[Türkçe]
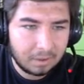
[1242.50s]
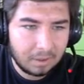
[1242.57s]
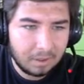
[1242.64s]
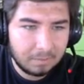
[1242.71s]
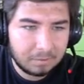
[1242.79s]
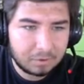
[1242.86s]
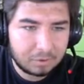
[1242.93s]

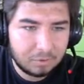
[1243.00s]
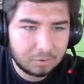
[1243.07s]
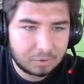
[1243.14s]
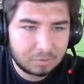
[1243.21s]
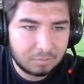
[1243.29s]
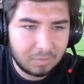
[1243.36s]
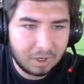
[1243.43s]
Abi şu
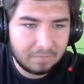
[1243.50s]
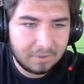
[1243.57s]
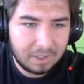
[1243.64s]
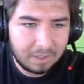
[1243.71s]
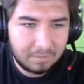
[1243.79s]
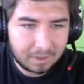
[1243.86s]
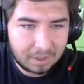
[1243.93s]
gözün
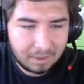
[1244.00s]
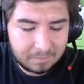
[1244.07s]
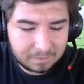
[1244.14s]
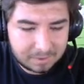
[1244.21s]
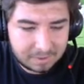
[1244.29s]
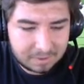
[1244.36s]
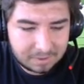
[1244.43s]
maviliğe bakar
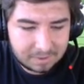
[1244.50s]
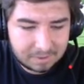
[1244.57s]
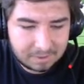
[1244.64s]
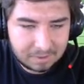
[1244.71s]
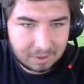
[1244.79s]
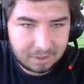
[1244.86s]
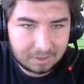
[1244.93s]
mısınız?
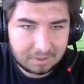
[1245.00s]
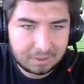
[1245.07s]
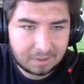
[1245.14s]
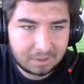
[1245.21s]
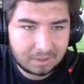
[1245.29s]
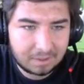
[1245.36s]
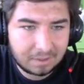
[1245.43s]
Chat.
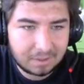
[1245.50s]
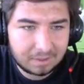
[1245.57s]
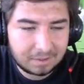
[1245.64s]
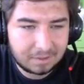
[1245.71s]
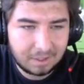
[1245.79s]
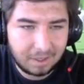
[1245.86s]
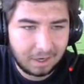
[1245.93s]

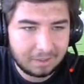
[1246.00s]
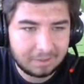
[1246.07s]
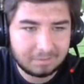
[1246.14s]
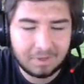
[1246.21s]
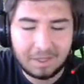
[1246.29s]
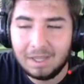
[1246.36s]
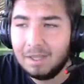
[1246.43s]

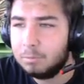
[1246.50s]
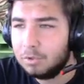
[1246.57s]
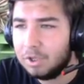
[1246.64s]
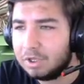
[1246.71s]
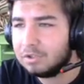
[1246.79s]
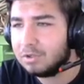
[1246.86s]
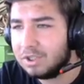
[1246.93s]

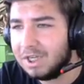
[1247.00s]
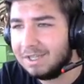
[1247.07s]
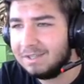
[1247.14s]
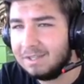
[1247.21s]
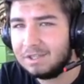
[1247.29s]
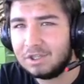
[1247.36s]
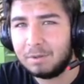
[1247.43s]
Bundan sonra chat
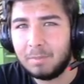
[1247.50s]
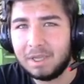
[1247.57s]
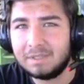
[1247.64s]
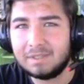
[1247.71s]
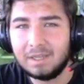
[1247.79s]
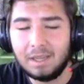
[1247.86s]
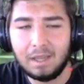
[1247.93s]
diyeceğim ben
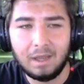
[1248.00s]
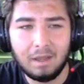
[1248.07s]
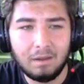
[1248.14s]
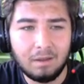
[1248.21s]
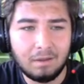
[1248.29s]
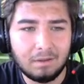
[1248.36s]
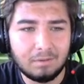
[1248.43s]
size ya.